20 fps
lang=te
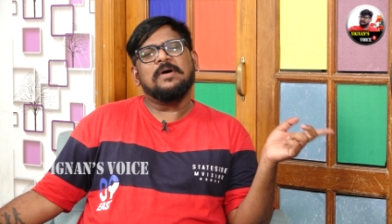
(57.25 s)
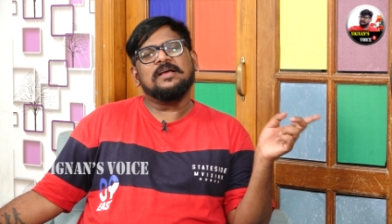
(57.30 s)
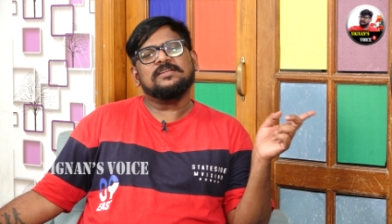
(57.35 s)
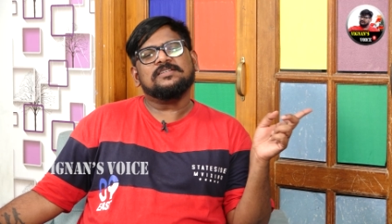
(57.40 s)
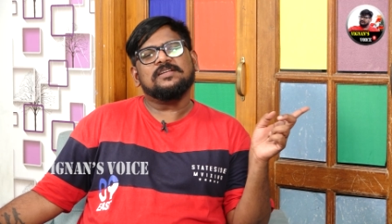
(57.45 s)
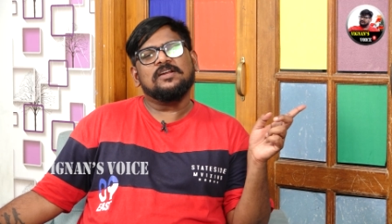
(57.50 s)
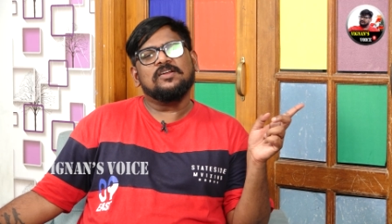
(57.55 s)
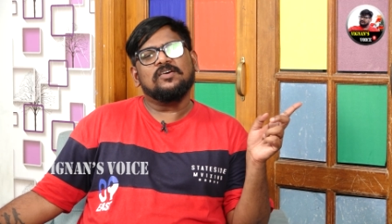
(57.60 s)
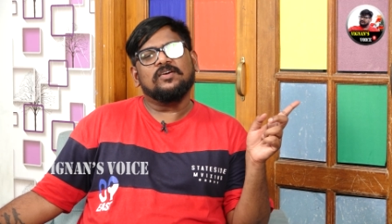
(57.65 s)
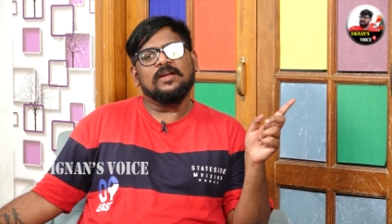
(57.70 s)

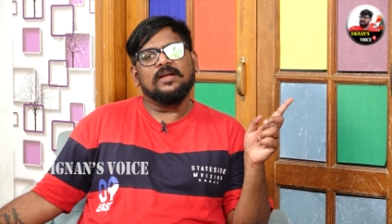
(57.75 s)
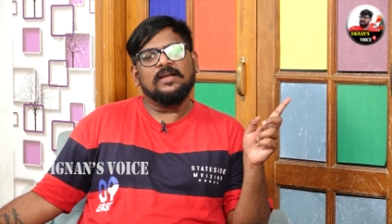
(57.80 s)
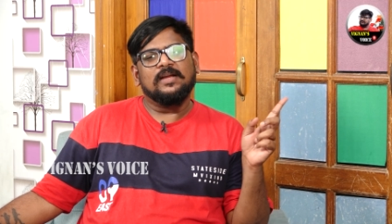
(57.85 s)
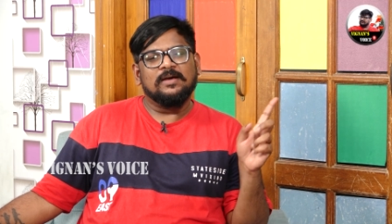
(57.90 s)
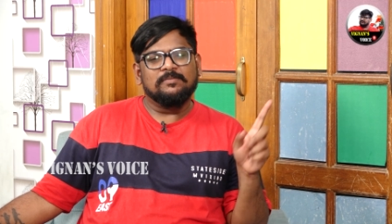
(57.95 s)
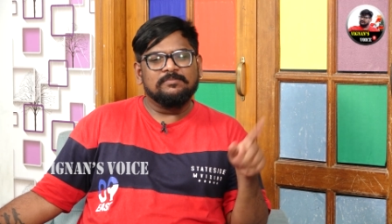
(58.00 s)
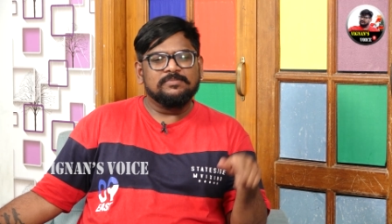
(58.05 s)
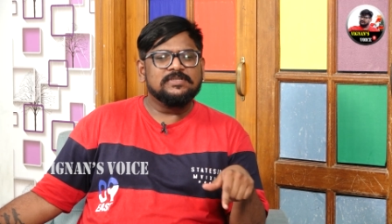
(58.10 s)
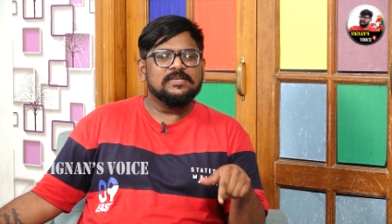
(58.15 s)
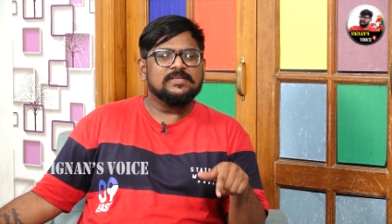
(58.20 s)
భాషల్లోకి
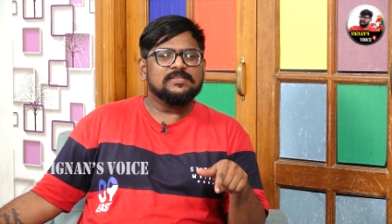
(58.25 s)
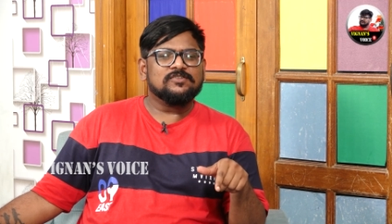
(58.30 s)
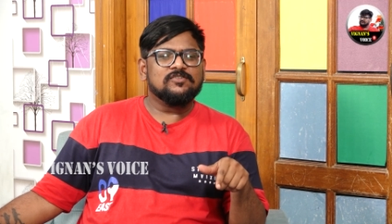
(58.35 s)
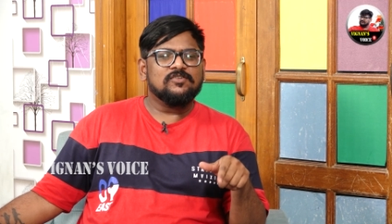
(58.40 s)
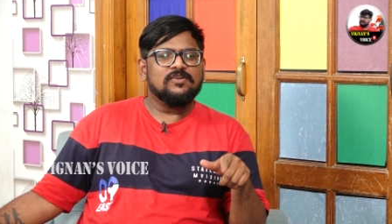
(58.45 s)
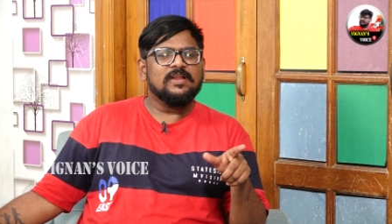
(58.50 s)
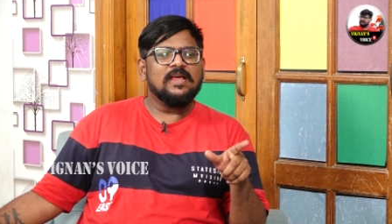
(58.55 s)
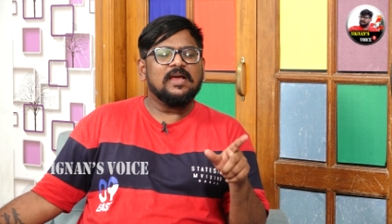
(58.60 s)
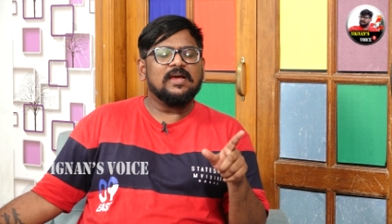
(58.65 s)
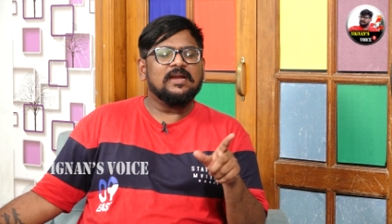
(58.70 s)
డబ్
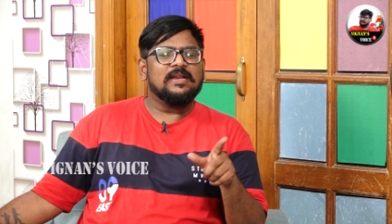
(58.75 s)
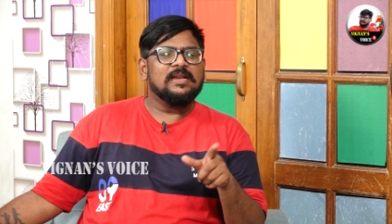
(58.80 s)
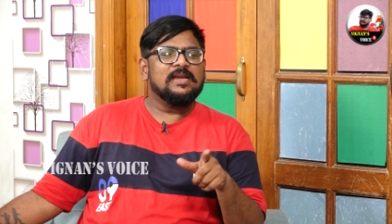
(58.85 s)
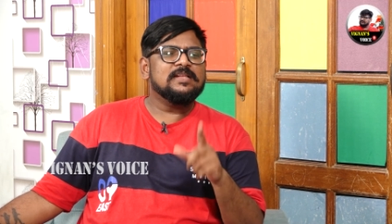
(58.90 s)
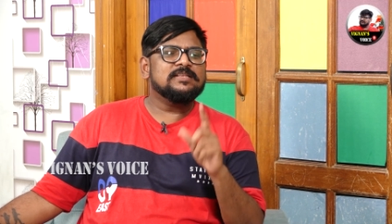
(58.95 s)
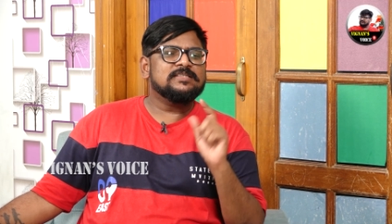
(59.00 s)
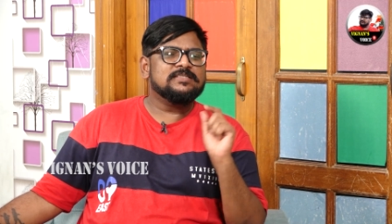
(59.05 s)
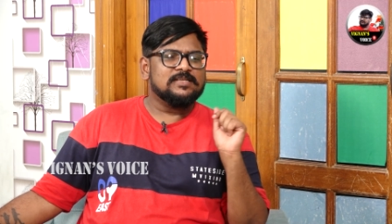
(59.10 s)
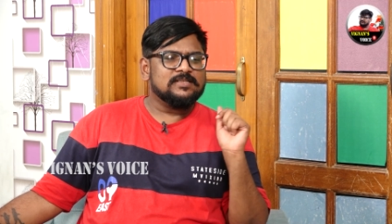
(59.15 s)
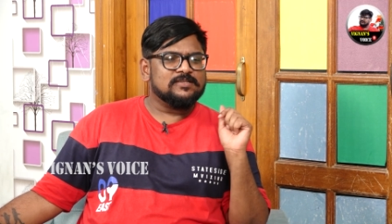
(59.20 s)
చేసుకొని అక్కడ
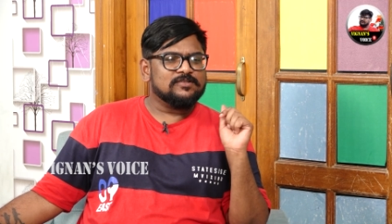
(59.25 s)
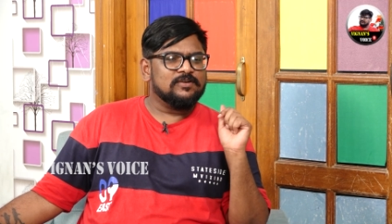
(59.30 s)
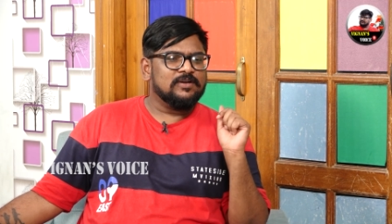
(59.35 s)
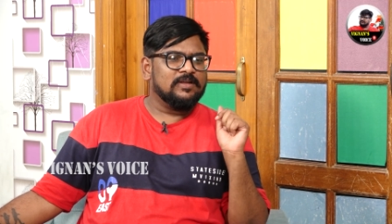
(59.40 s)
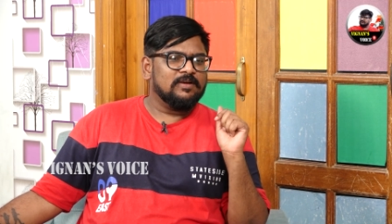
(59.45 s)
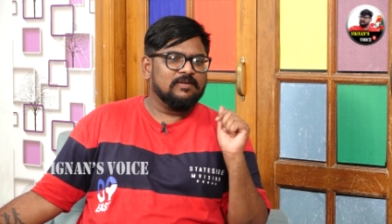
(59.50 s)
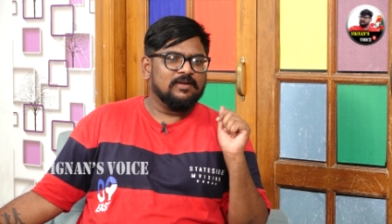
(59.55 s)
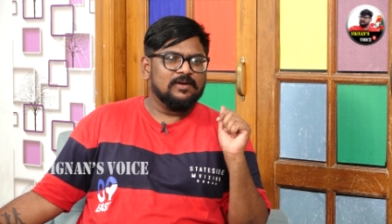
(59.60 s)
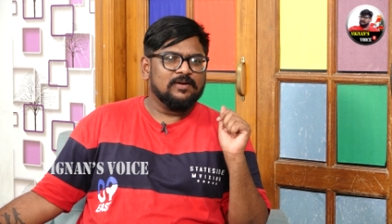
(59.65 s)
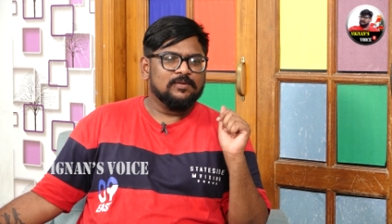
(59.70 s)
రిలీజ్
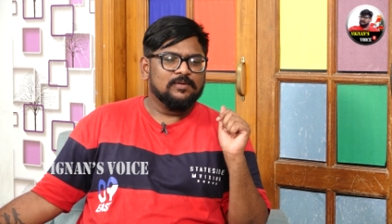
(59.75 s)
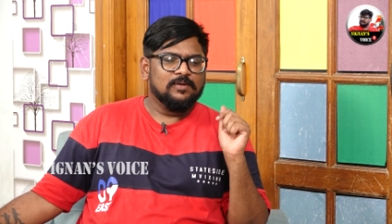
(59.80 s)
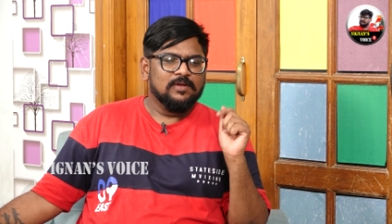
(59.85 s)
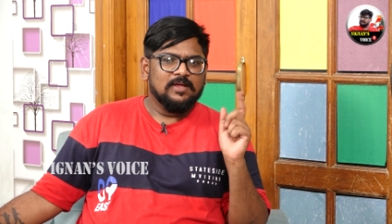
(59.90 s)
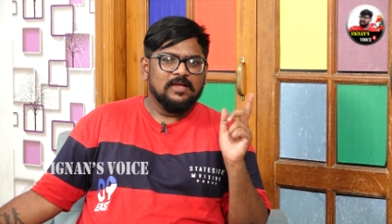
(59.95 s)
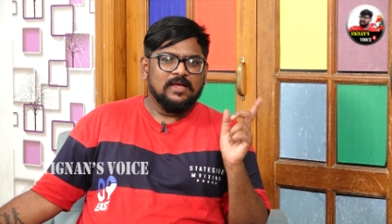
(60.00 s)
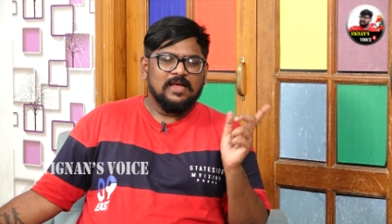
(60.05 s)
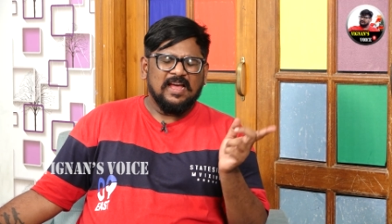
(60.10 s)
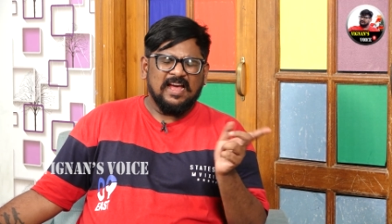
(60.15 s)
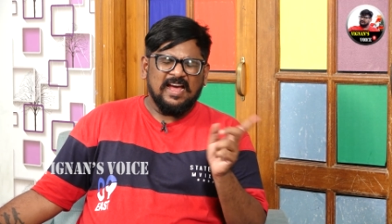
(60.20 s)
చేసుకునేవాళ్ళు
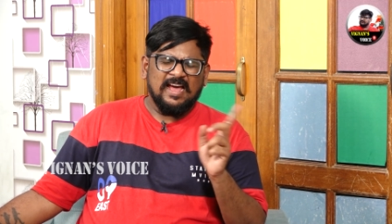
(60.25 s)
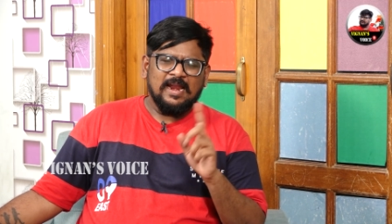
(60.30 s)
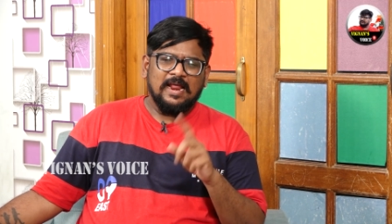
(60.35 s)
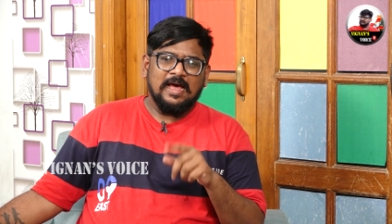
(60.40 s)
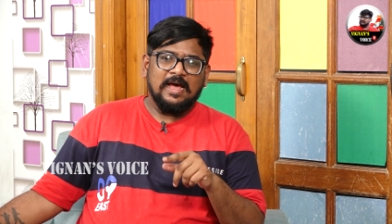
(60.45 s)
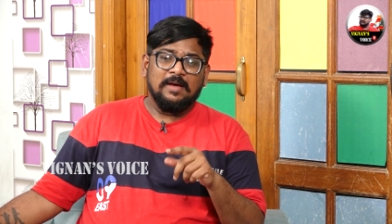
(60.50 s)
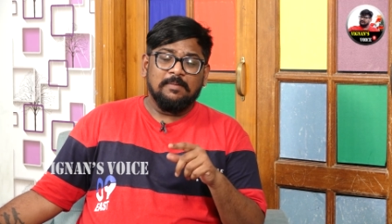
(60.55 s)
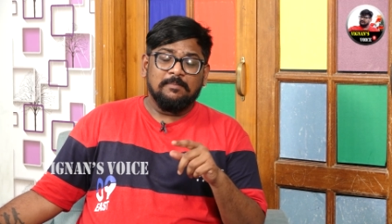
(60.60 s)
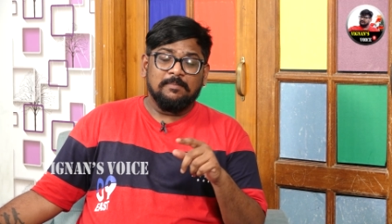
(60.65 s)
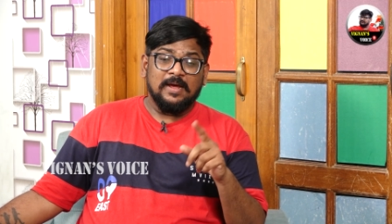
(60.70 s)

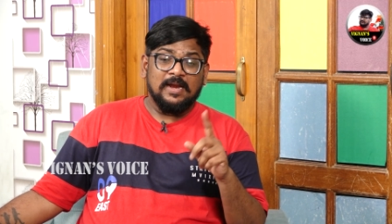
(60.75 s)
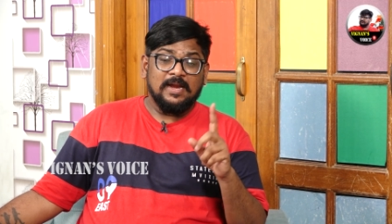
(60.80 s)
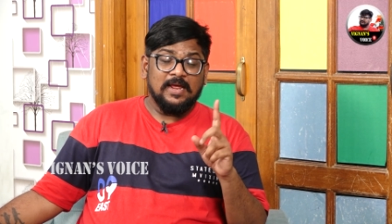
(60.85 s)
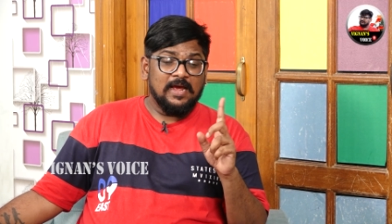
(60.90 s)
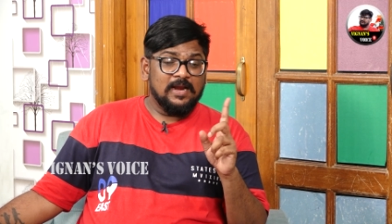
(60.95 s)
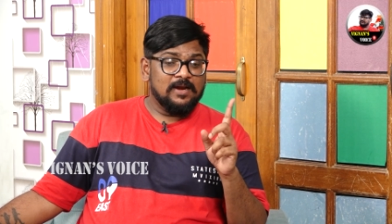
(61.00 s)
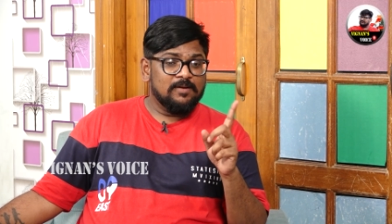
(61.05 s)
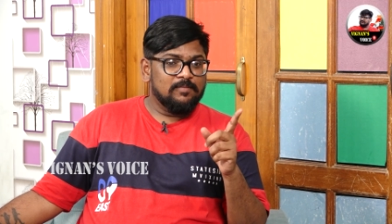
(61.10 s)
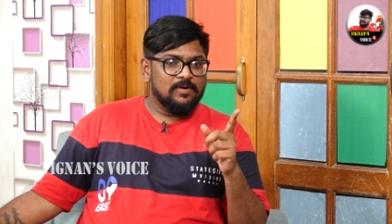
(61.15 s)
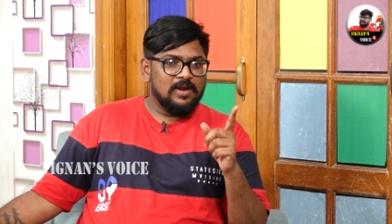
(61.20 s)
అలా
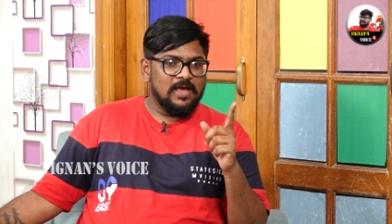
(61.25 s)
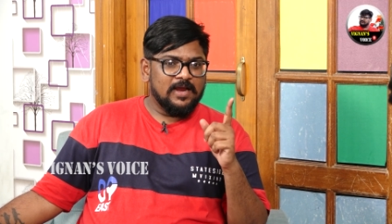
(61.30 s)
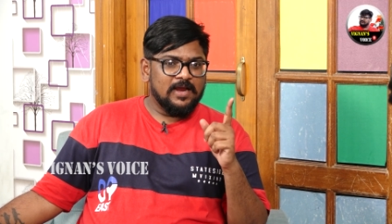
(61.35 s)
మలయాళంలో